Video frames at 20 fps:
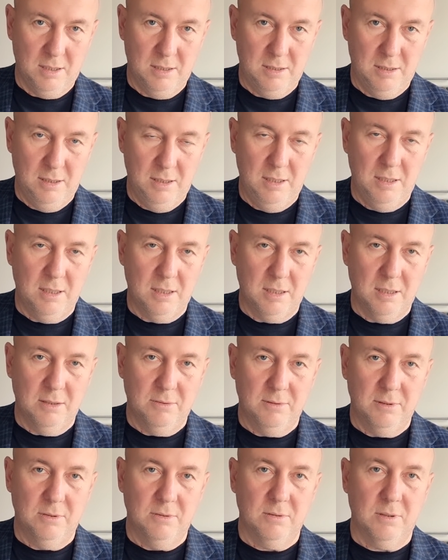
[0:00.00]
о силе, я
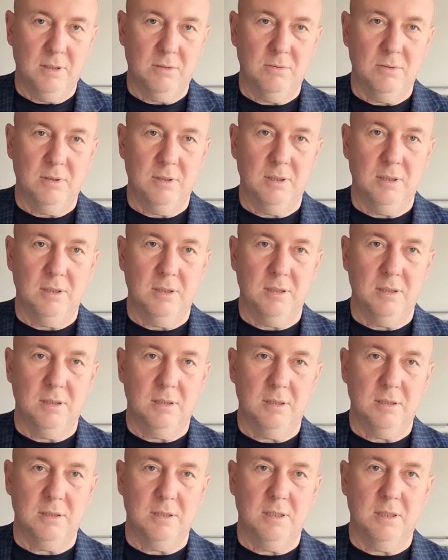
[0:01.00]
говорю, которая
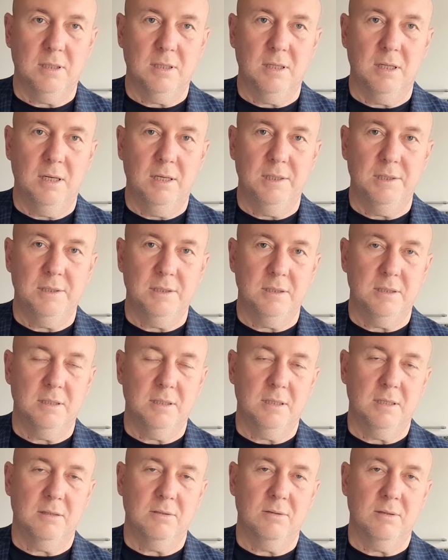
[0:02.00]
сторона
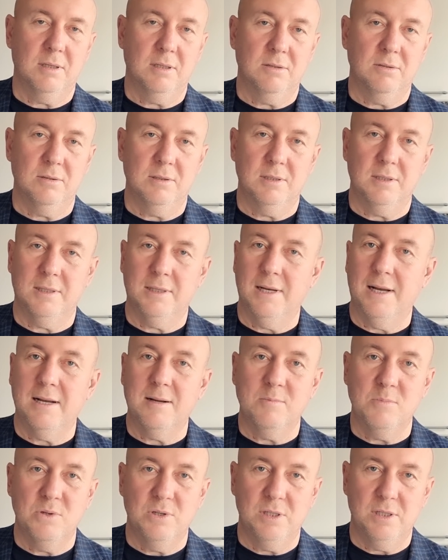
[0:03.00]
личности, которая относится
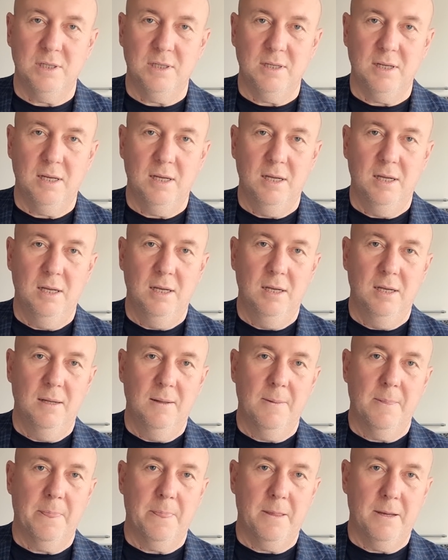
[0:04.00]
как к мужчине,
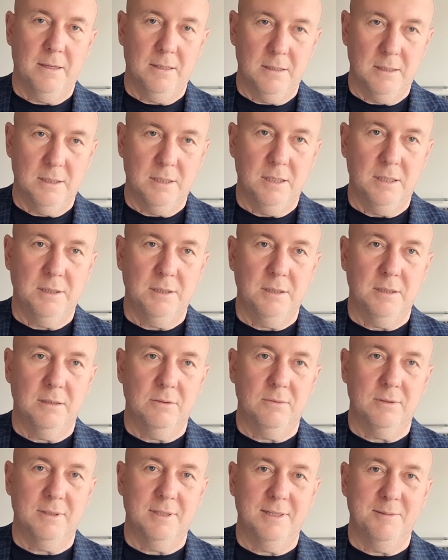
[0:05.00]
так и
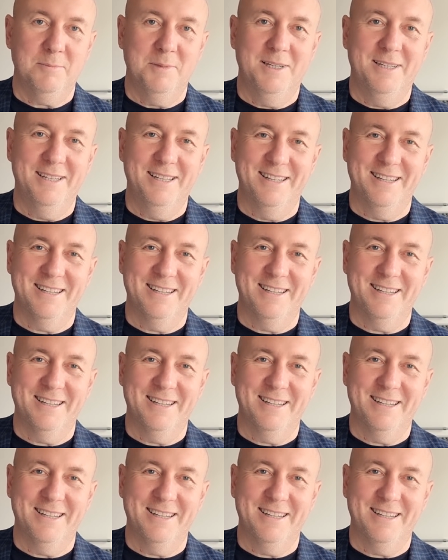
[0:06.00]
женщине. Вот именно,